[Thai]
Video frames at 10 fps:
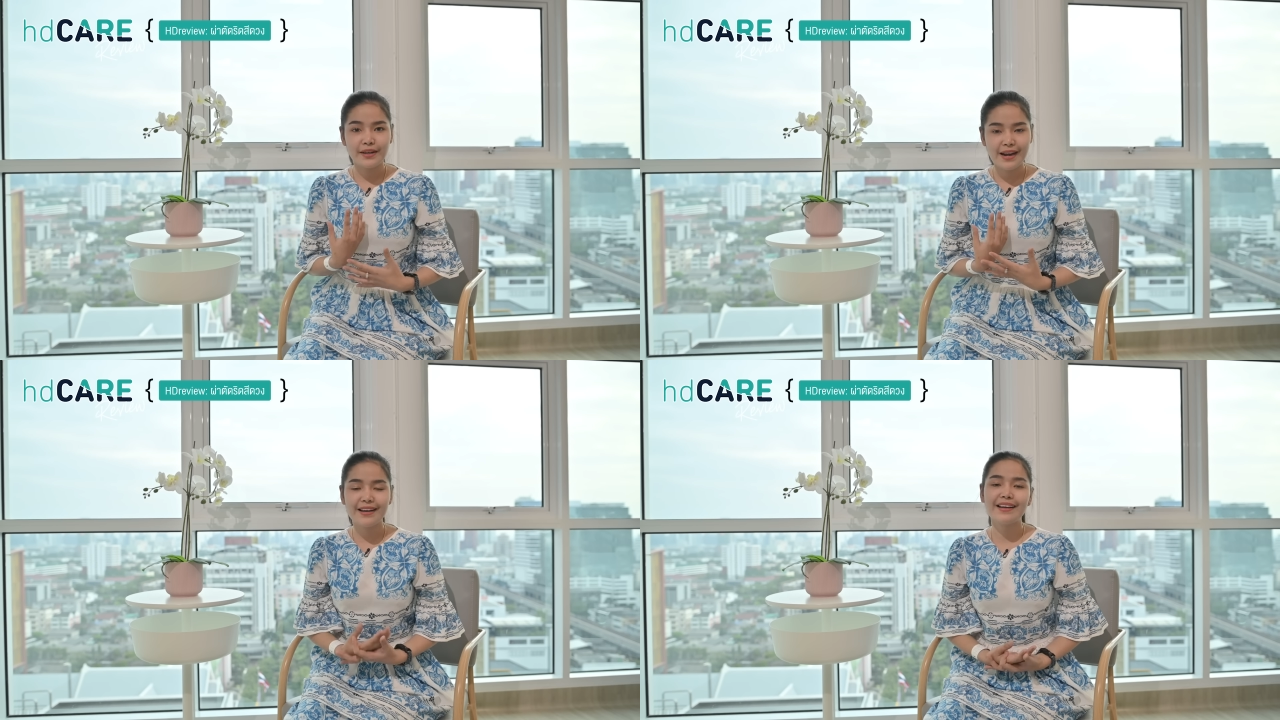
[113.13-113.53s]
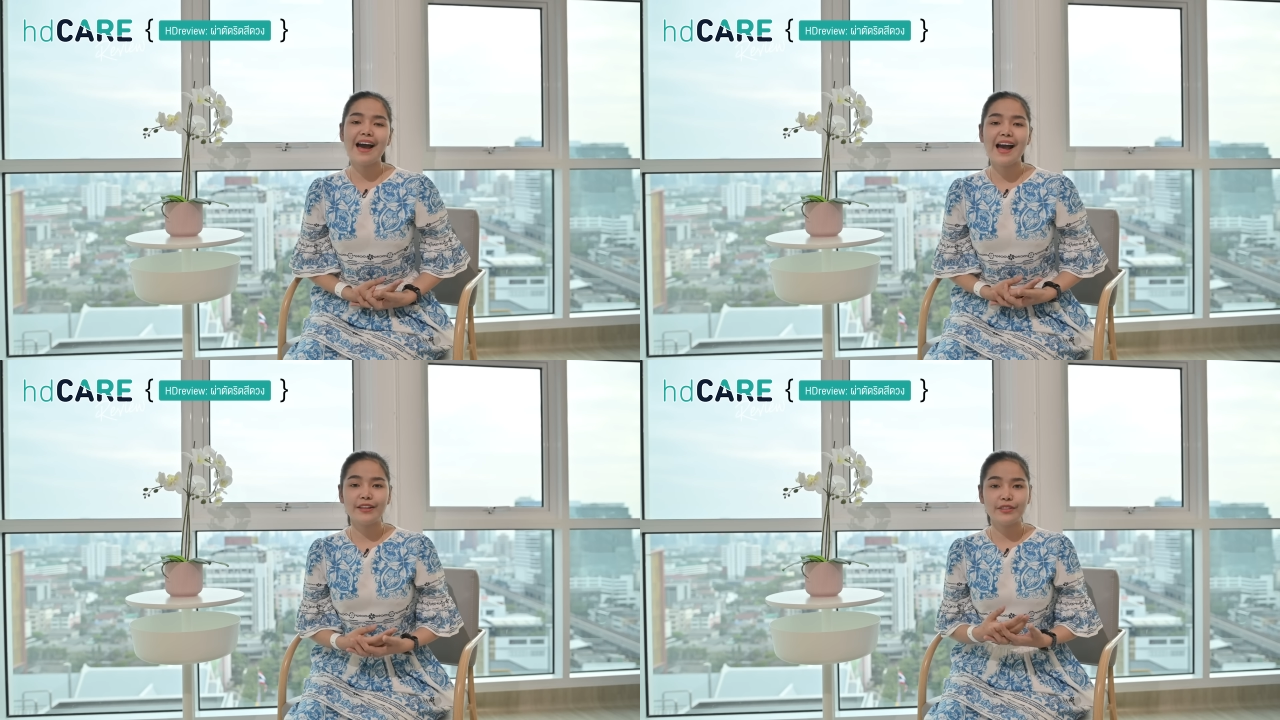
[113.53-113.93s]
ร่าง
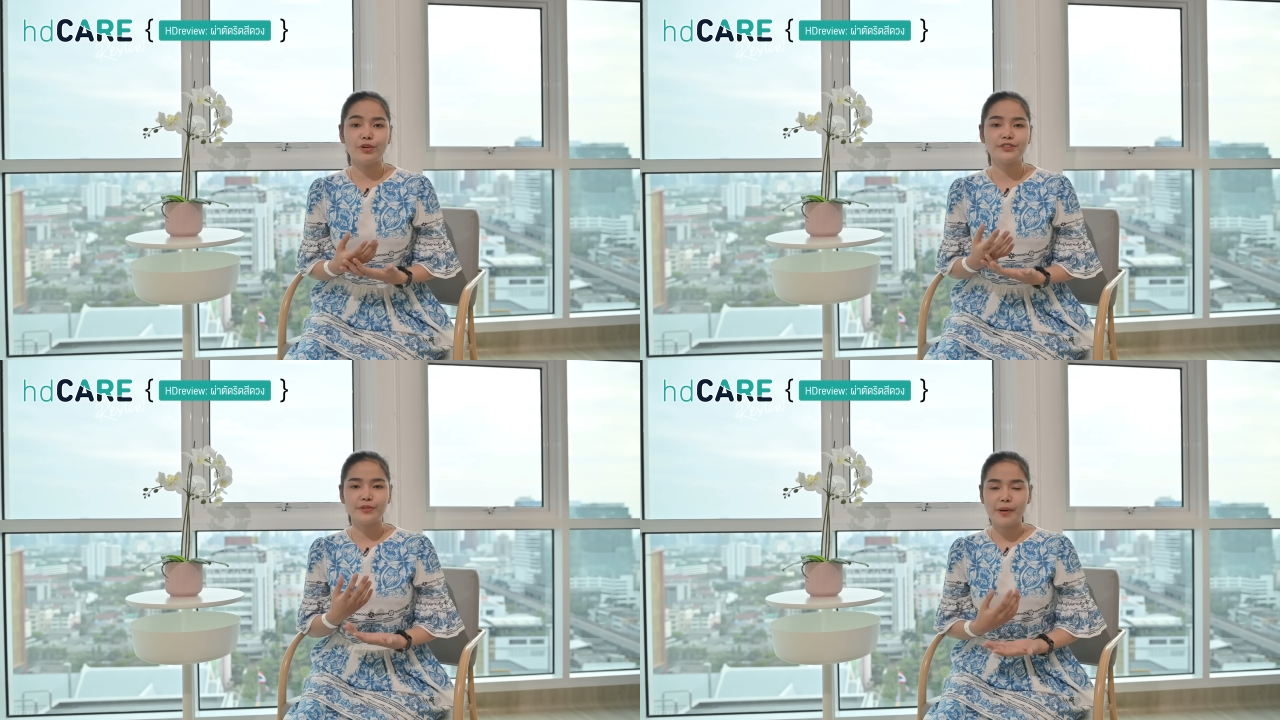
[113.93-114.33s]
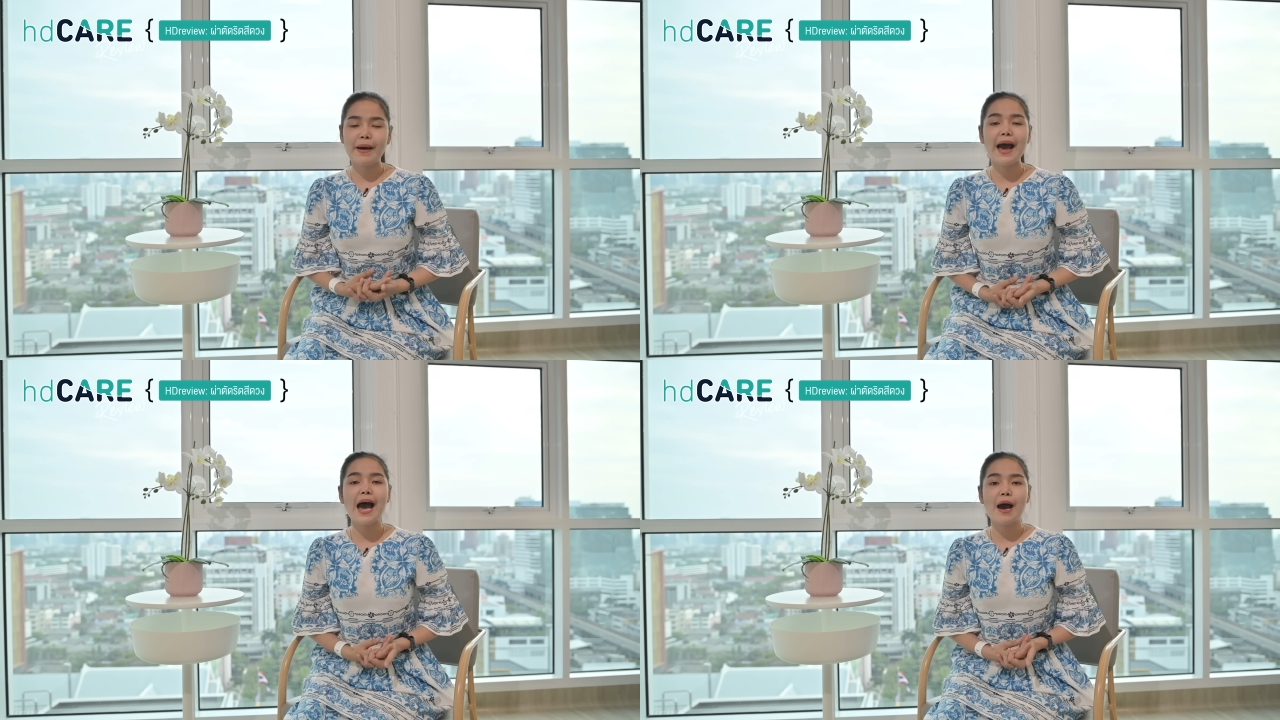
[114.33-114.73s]
กายตรวจสุข
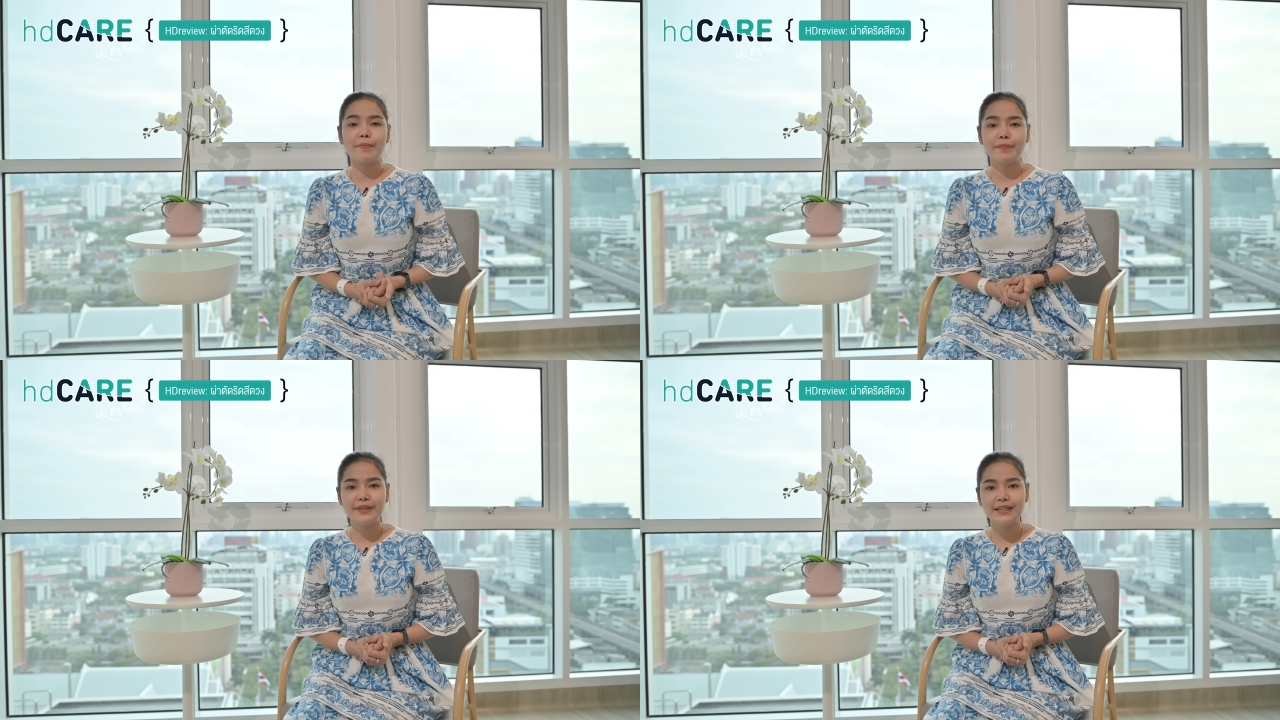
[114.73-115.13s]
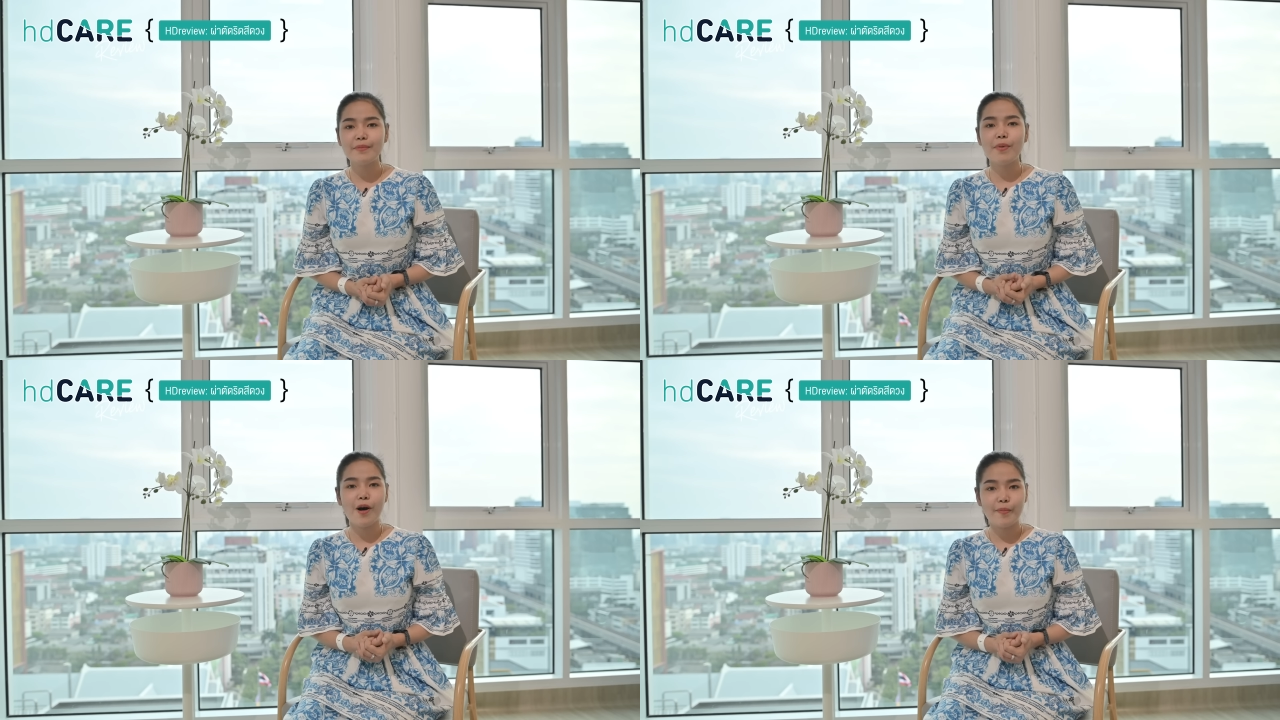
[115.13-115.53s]
ภาพ เพื่อ
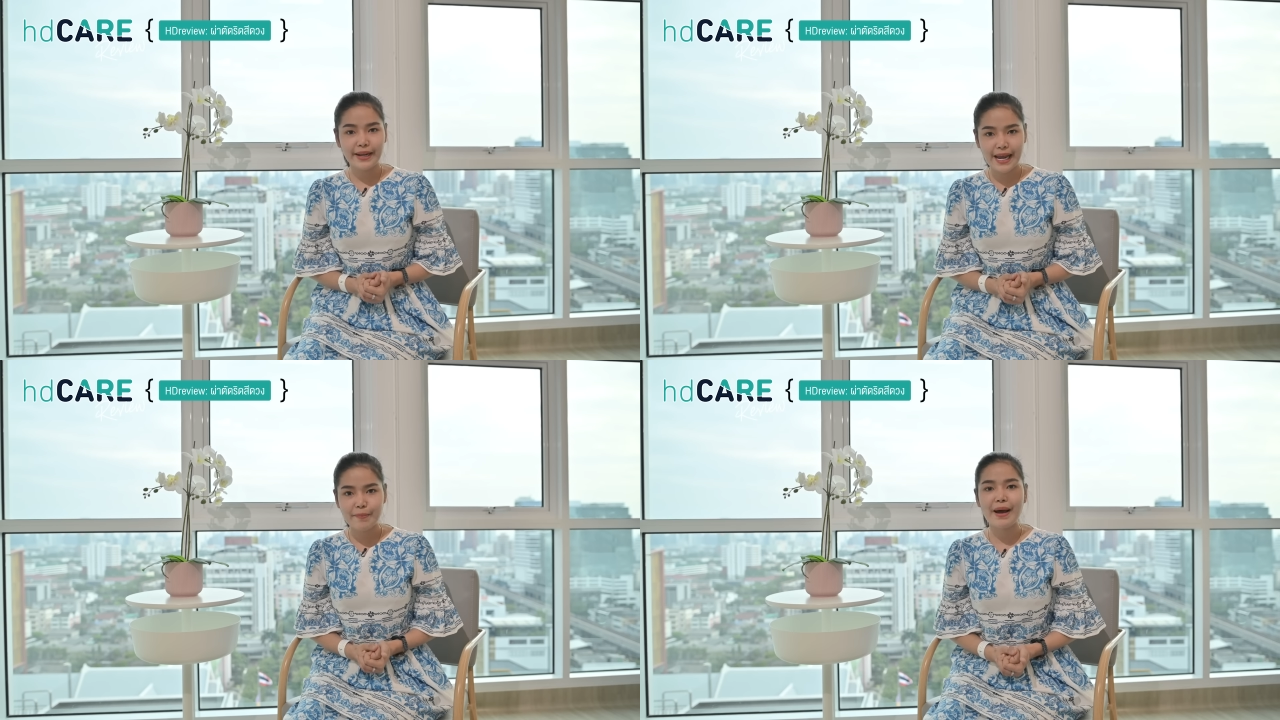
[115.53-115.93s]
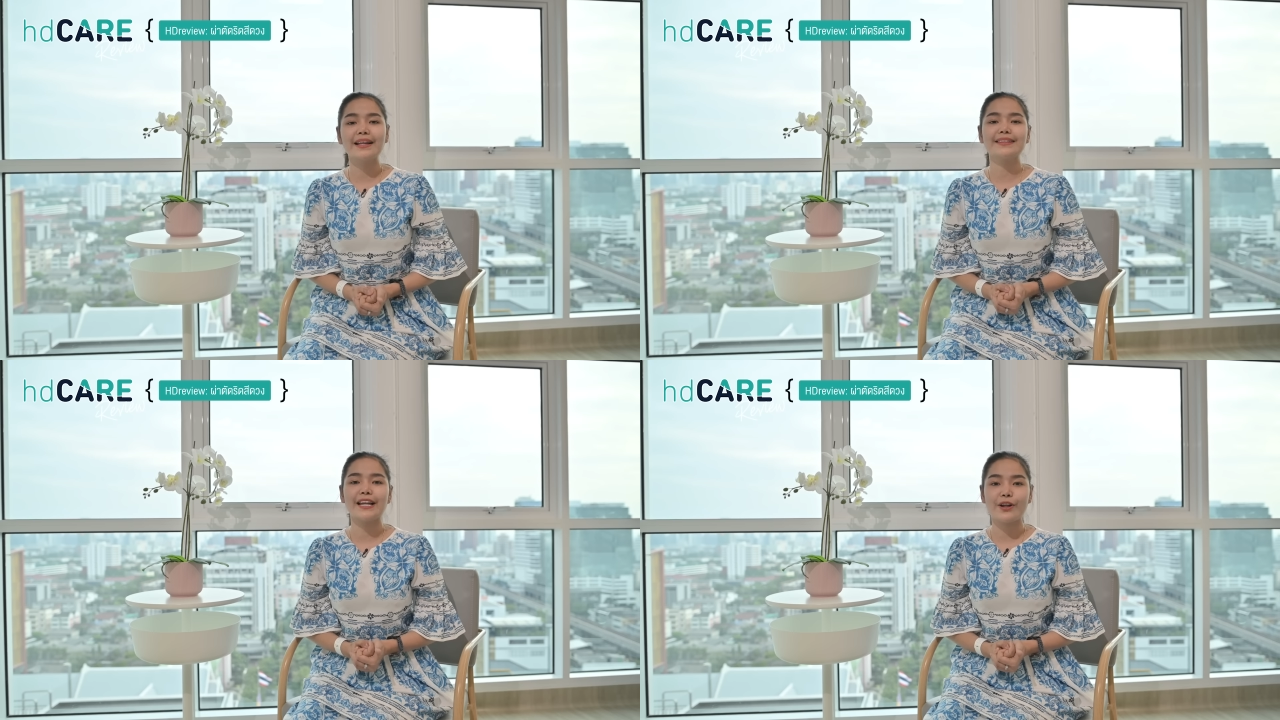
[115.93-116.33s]
พร้อมในการผ่า
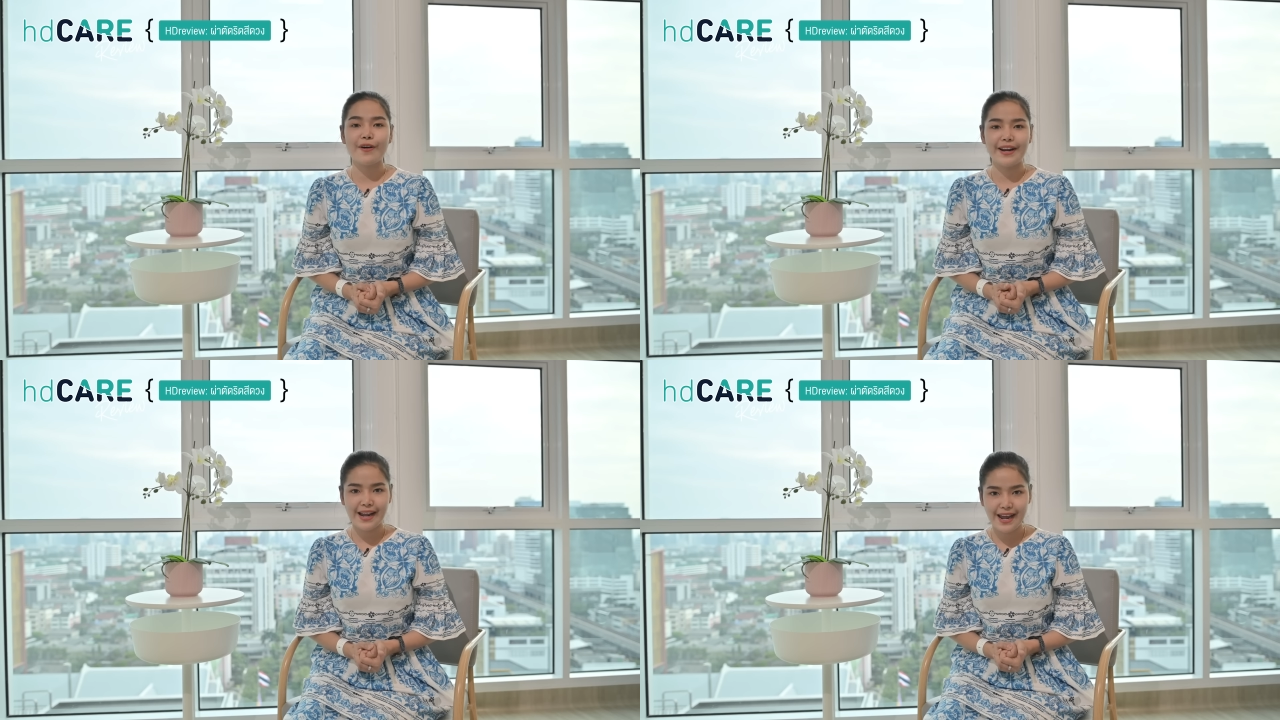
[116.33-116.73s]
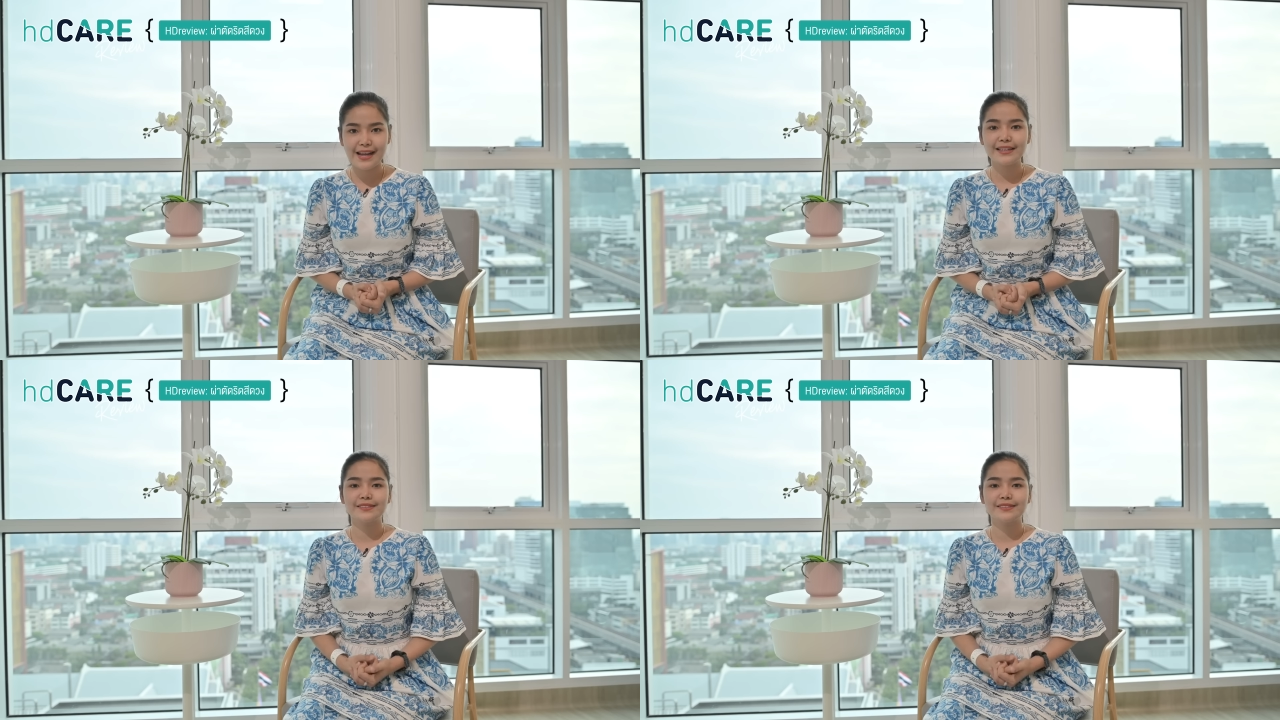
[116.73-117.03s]
ตัดก่อนนะคะ